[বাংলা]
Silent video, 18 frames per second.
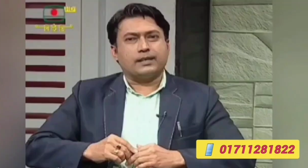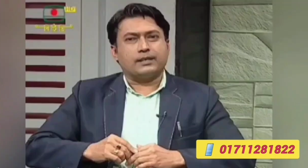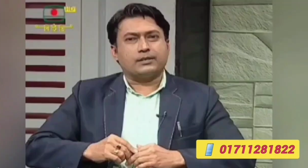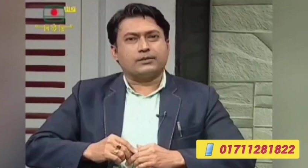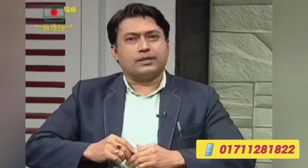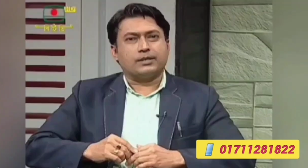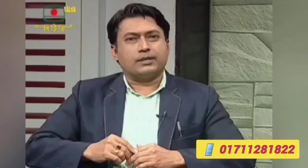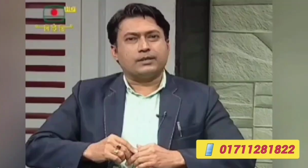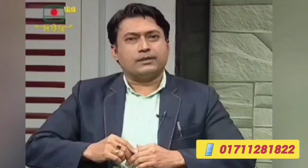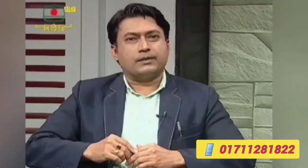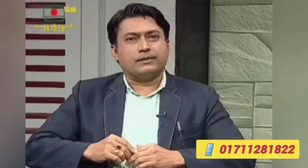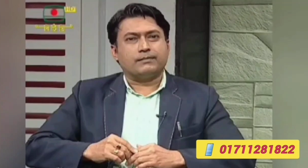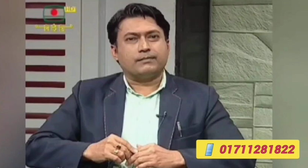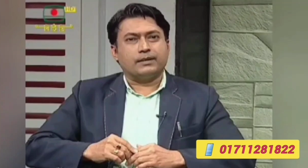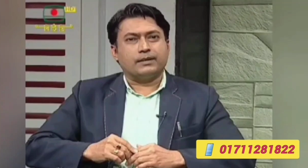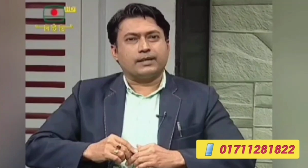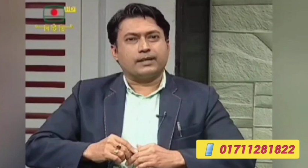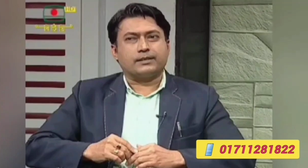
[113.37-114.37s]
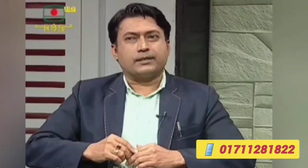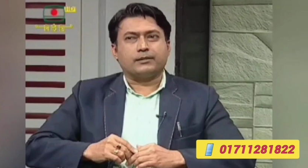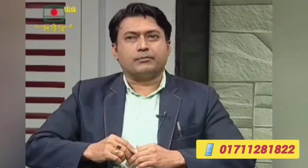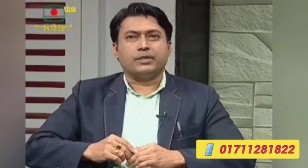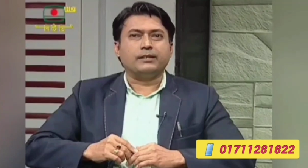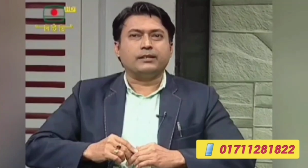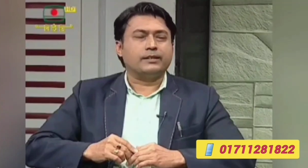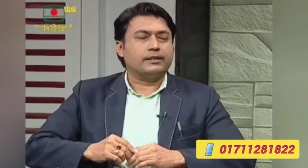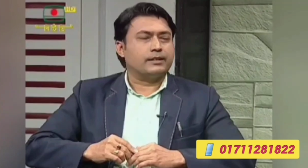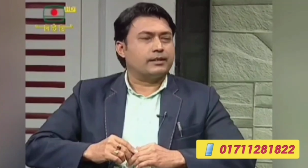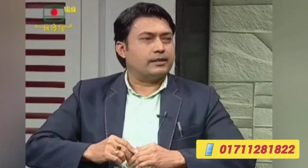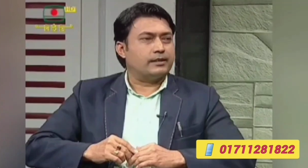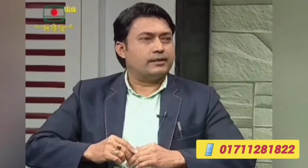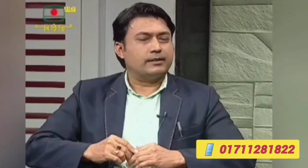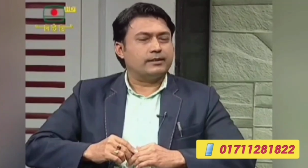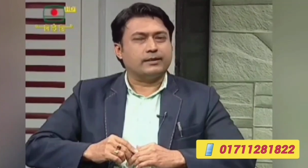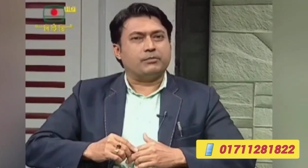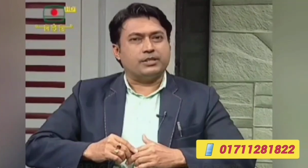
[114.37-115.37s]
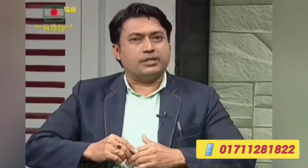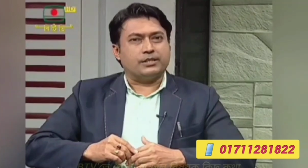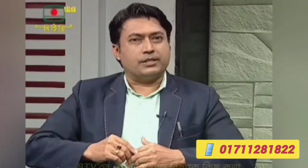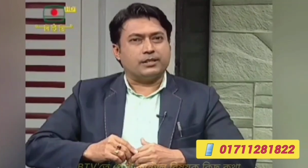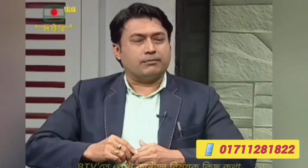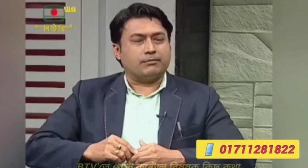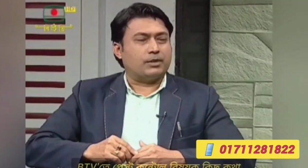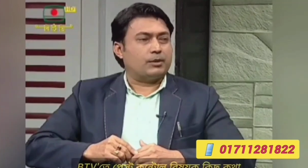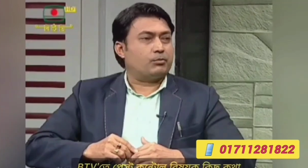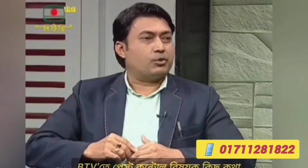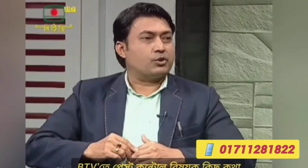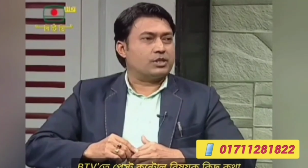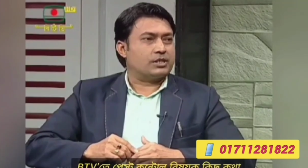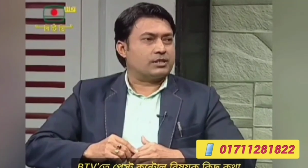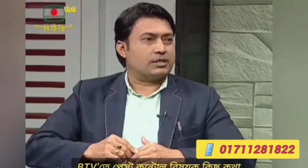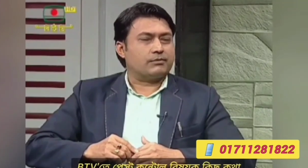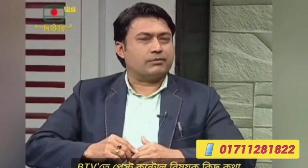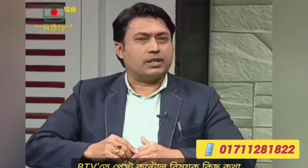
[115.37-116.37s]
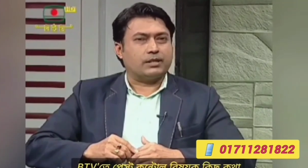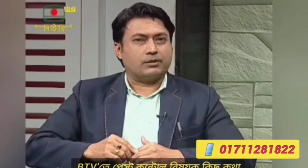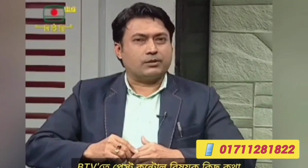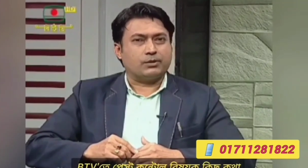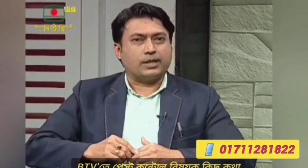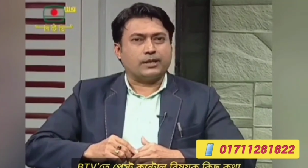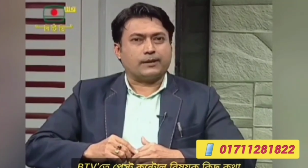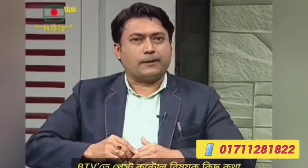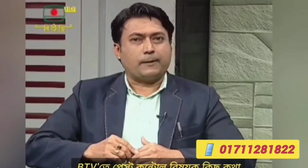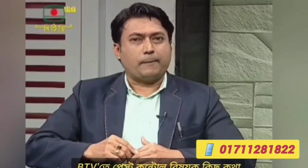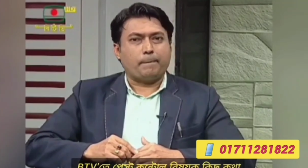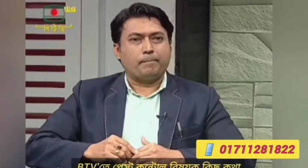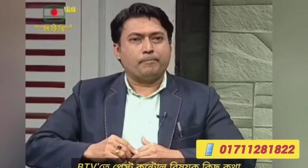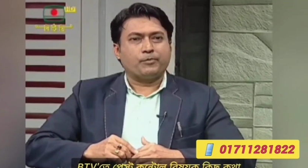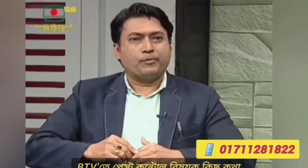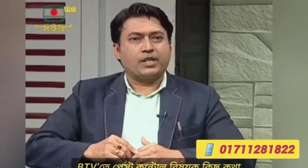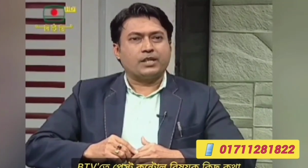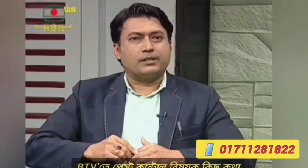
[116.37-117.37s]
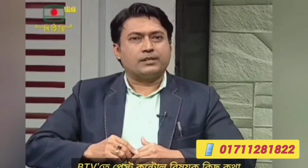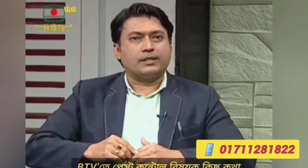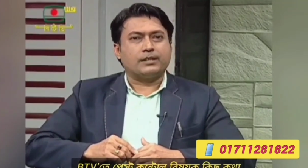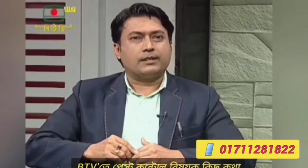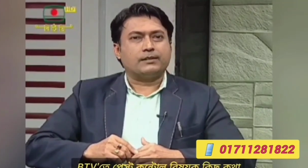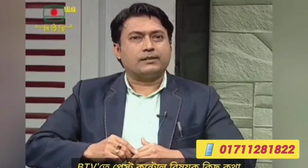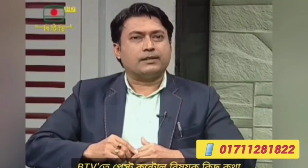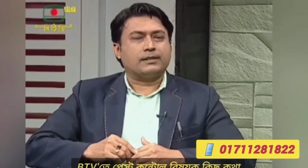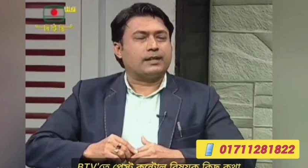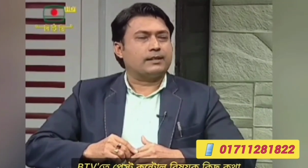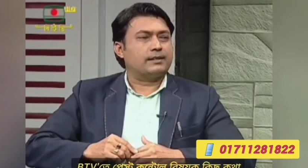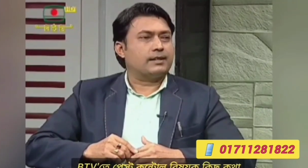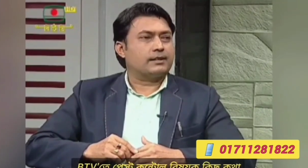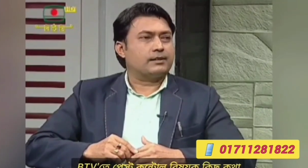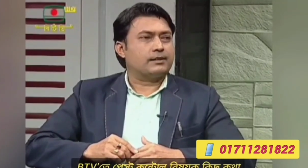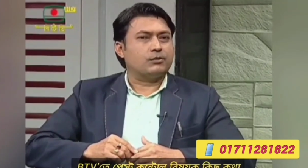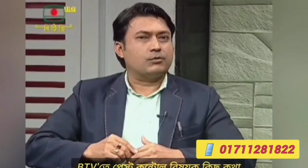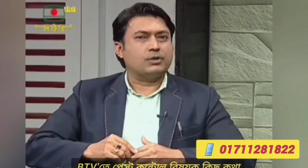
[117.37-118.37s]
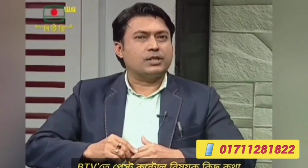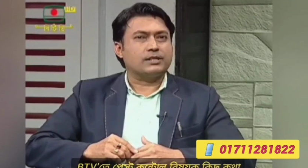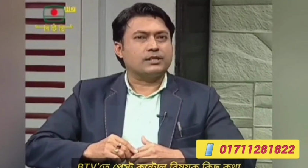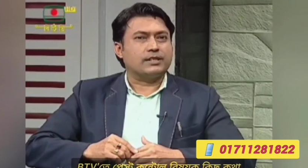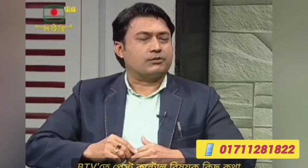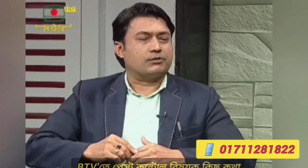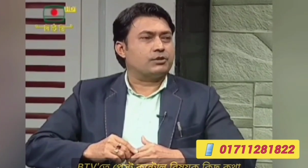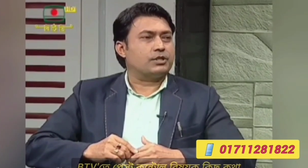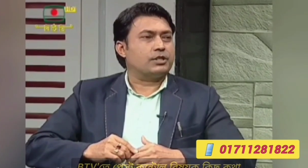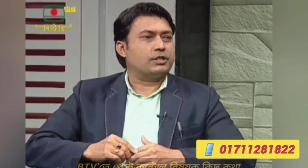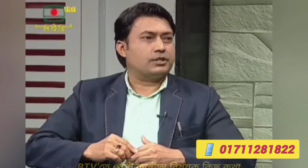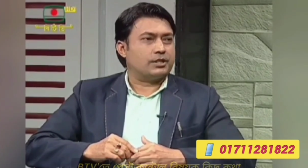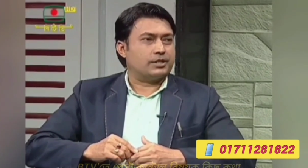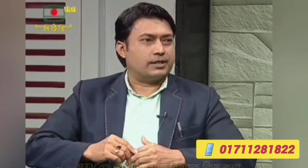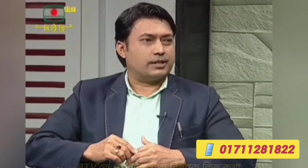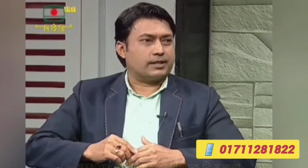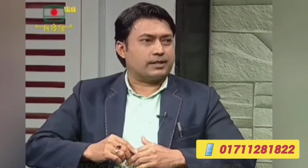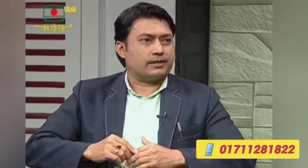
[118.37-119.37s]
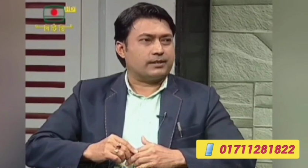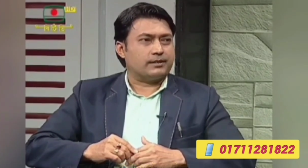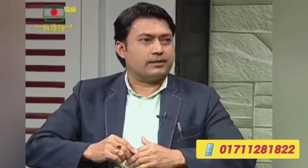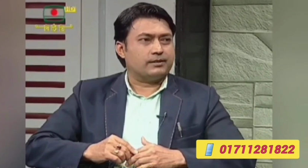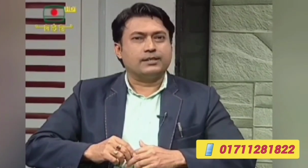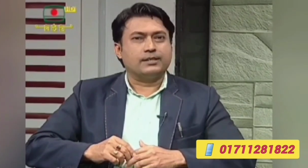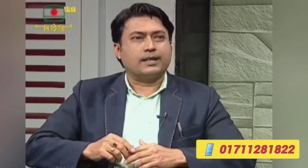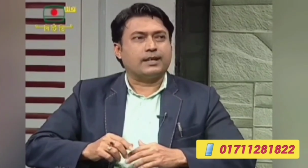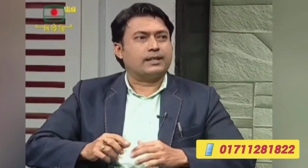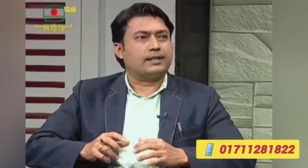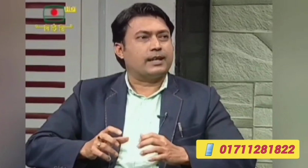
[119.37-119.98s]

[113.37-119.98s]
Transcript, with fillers: আসলে একটা বিল্ডিং এ বিশটা বা পঞ্চাশটা ফ্ল্যাটও থাকে সেক্ষেত্রে তাদের একটা ওনার্স অ্যাসোসিয়েশন থাকে তারা